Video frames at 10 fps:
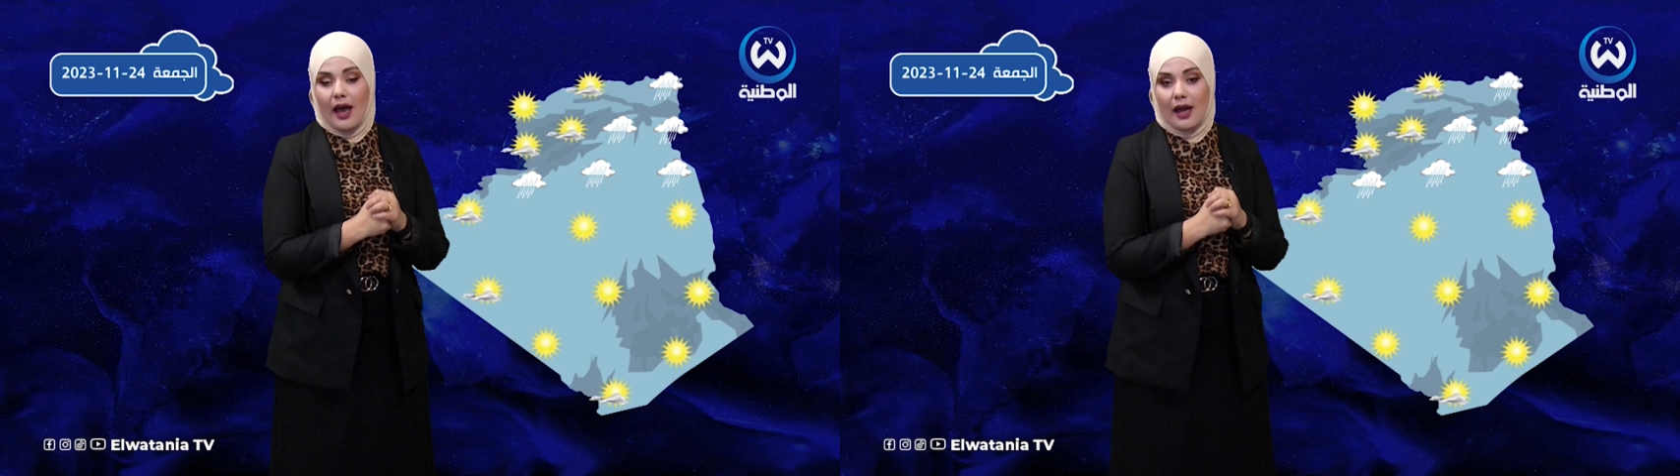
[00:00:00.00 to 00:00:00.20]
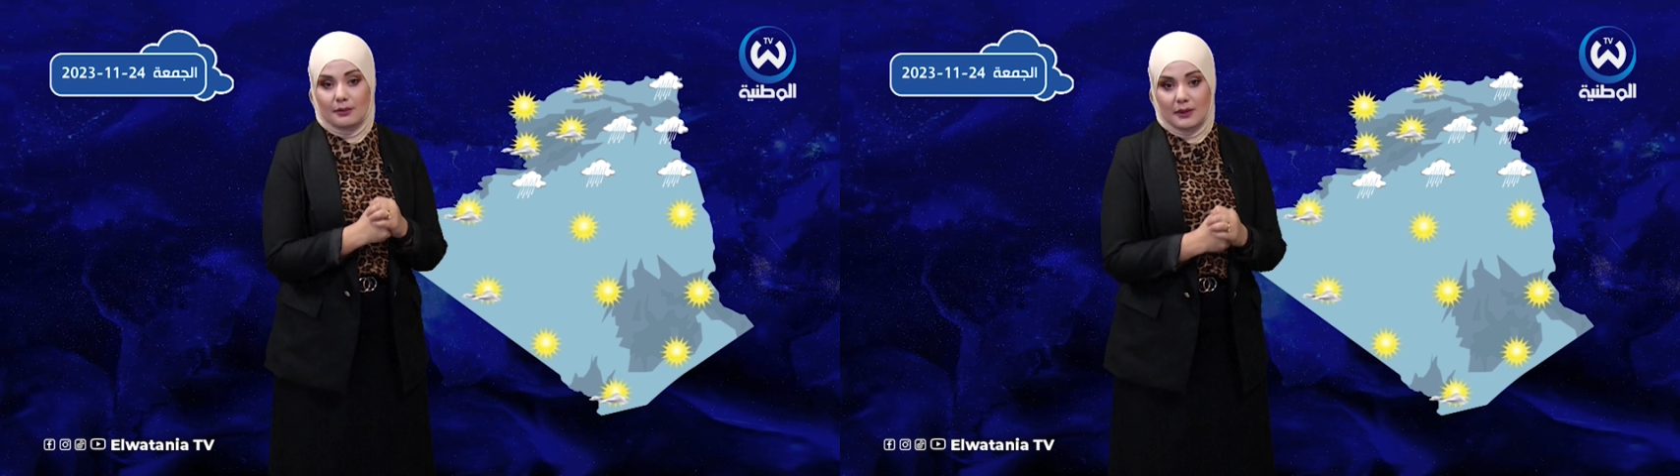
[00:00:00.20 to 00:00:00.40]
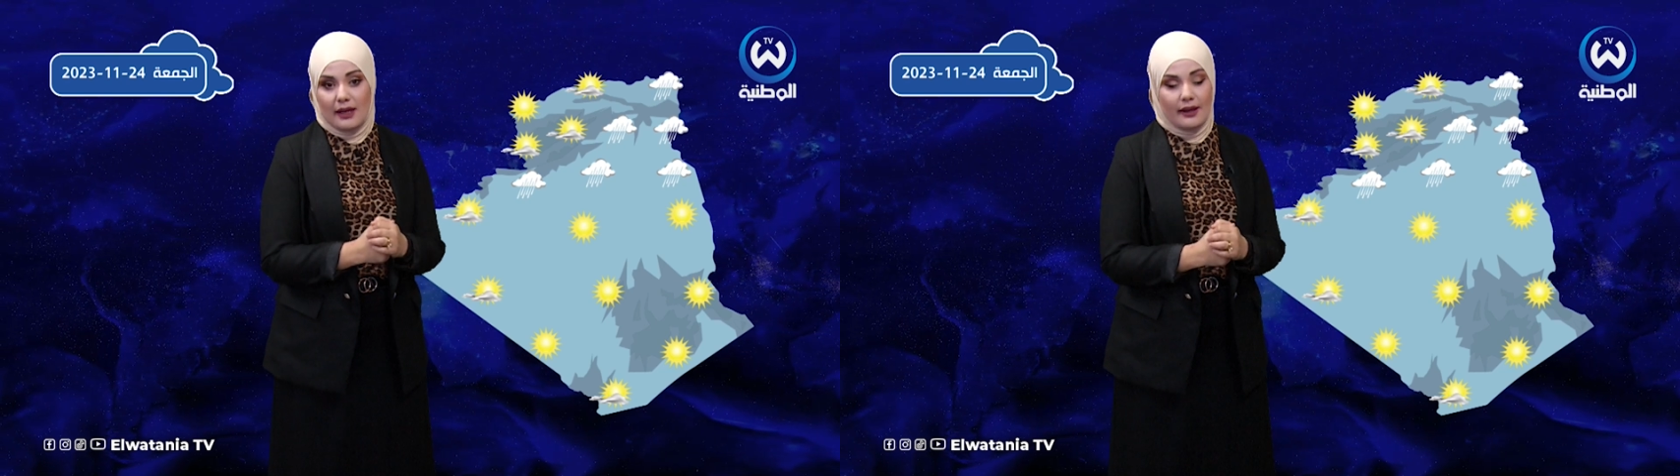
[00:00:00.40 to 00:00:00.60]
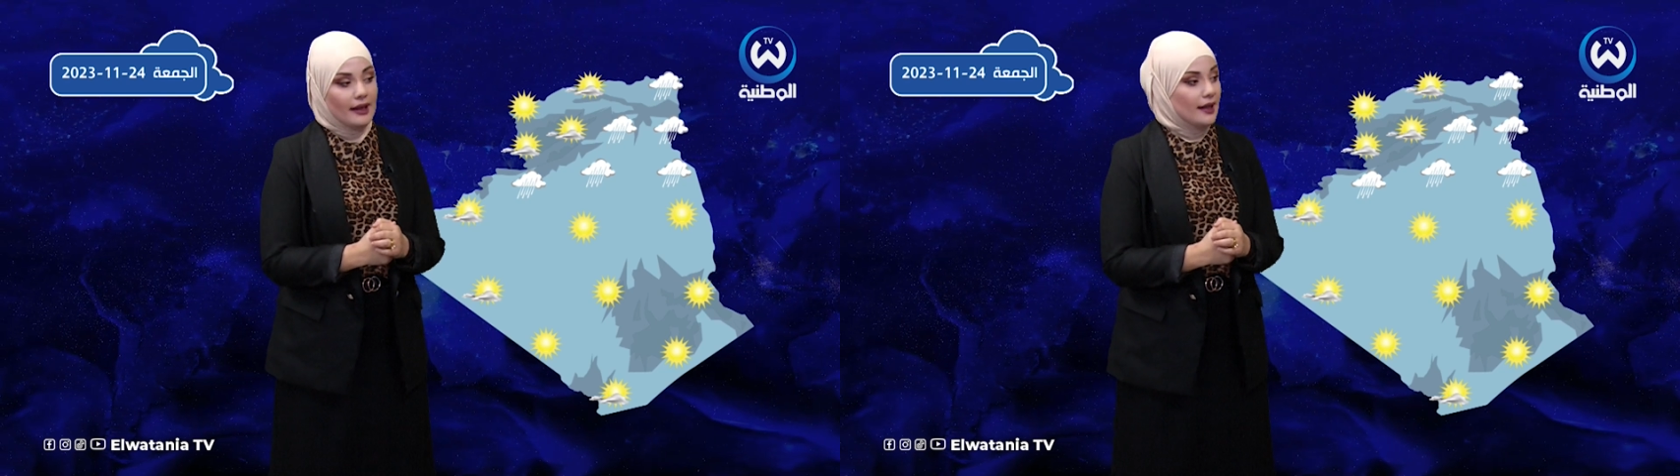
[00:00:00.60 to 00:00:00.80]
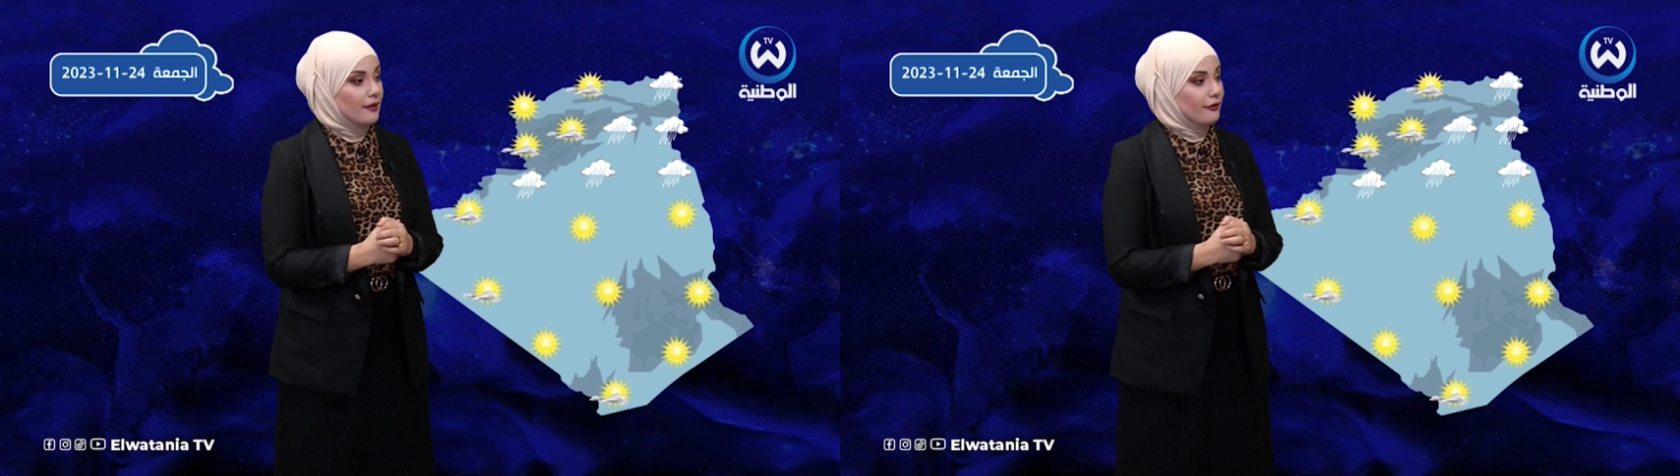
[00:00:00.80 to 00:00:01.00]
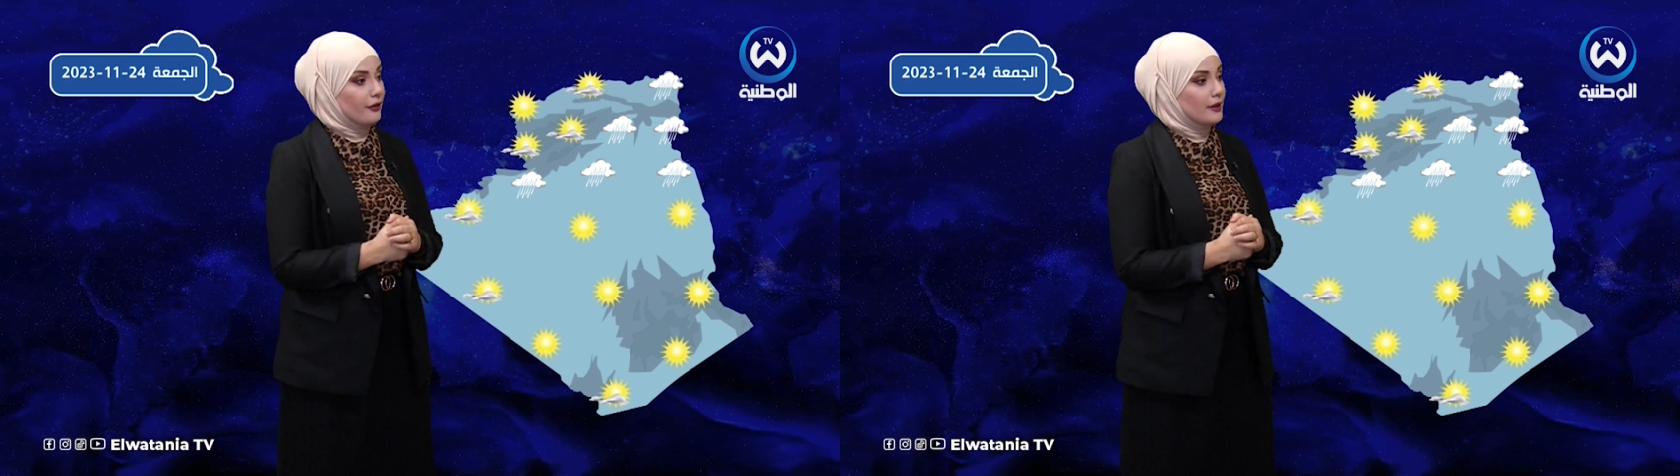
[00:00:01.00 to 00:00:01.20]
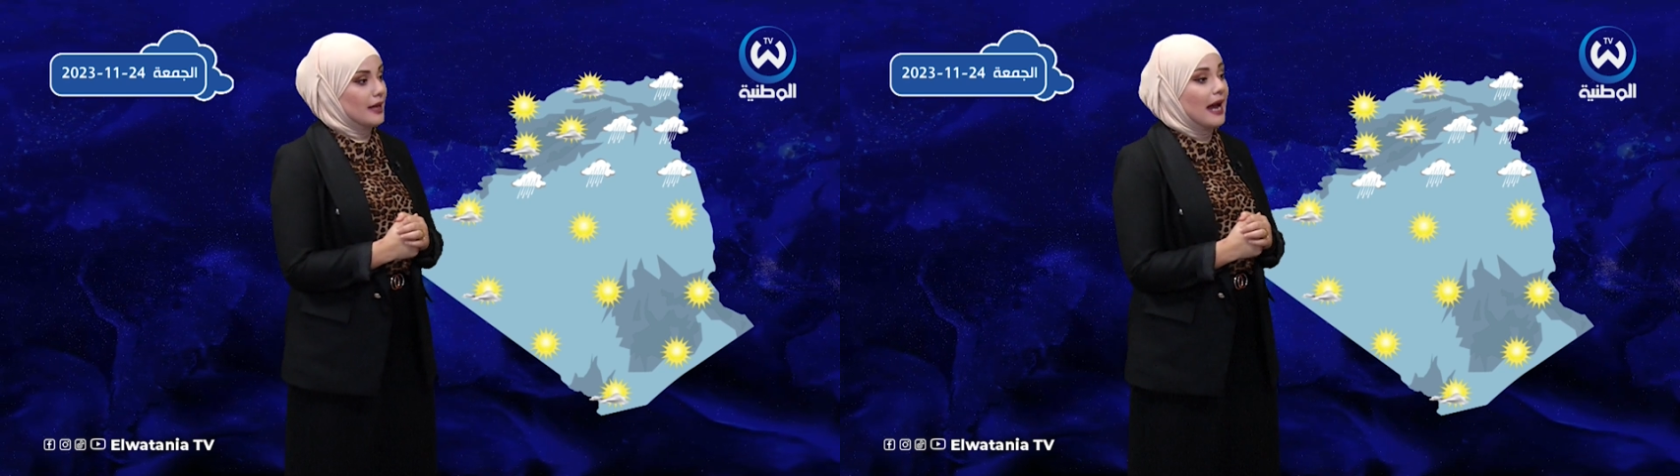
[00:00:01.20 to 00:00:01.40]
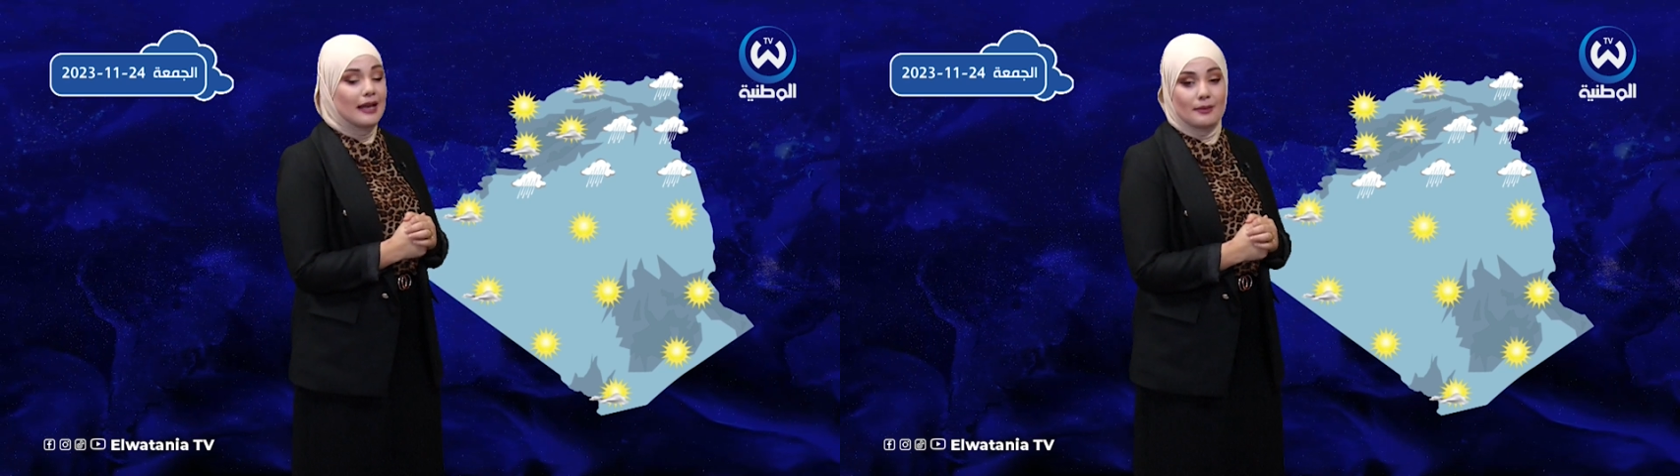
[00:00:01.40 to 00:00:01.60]
امطار خير في
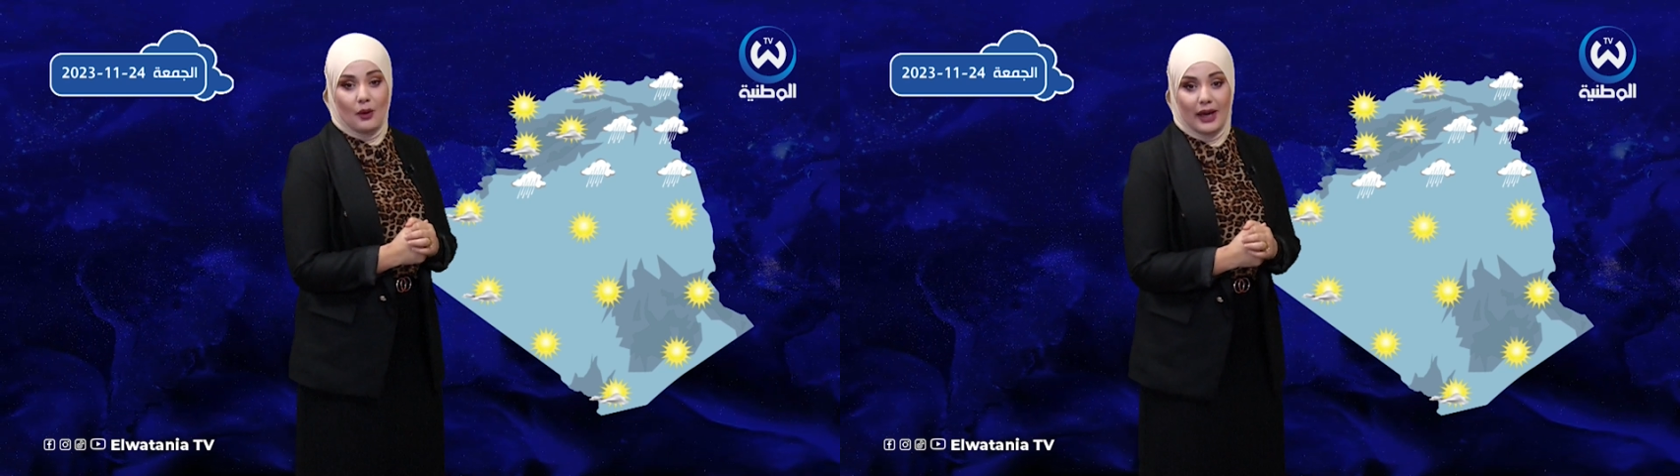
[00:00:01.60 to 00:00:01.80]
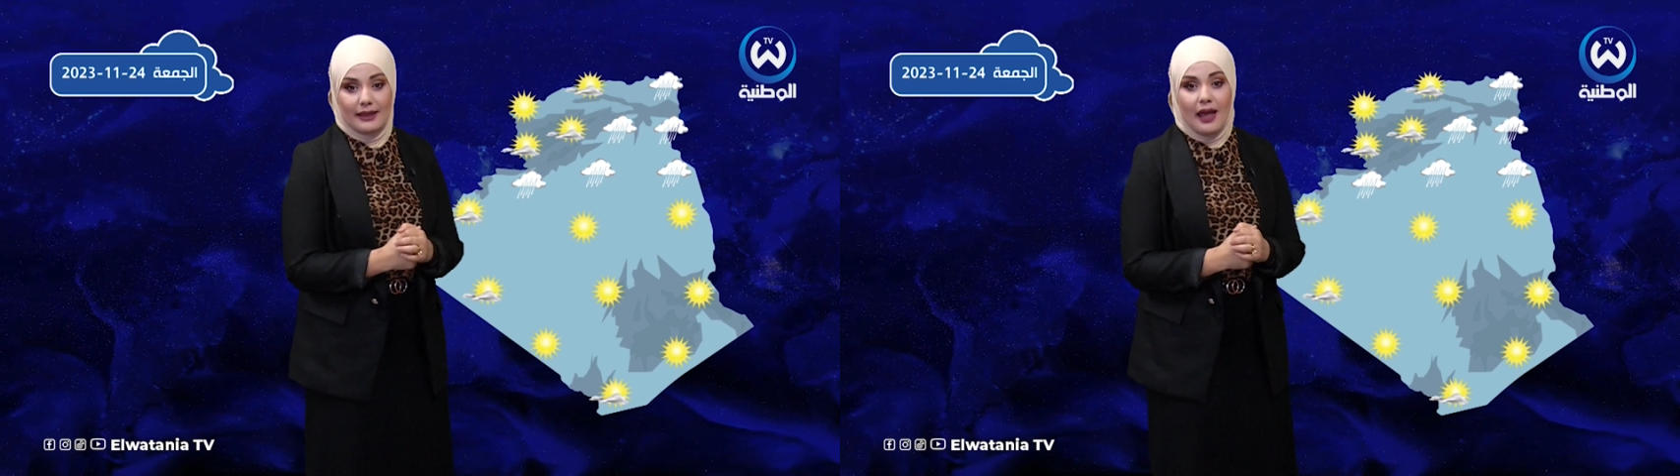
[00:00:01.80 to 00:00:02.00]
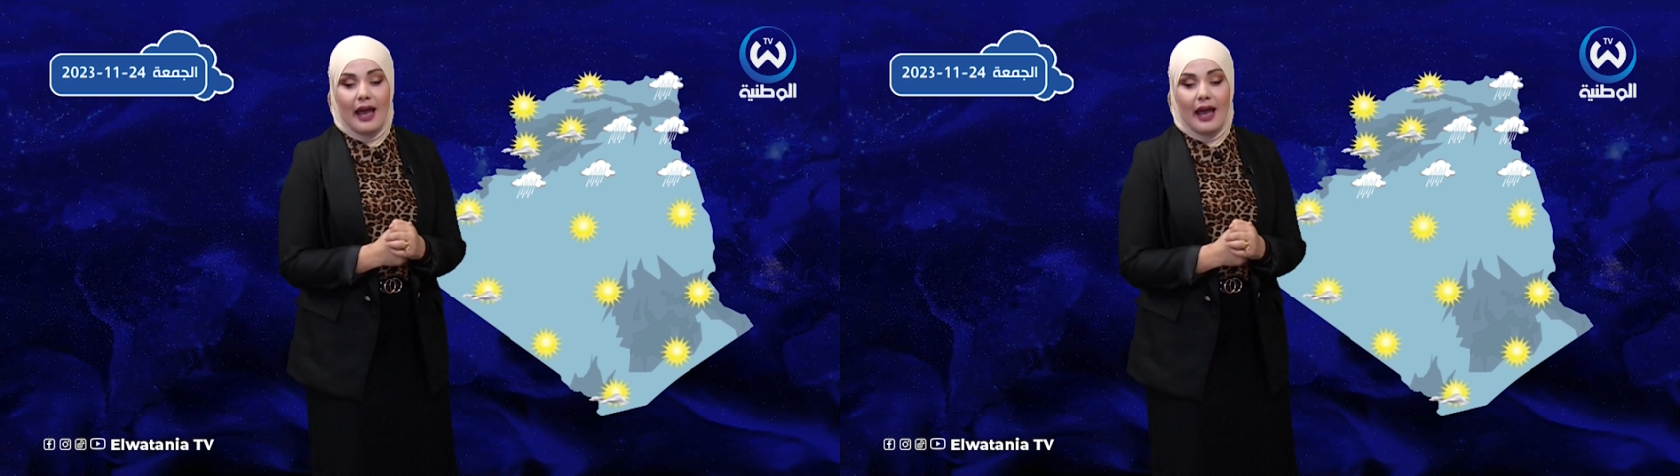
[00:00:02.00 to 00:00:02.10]
الموعد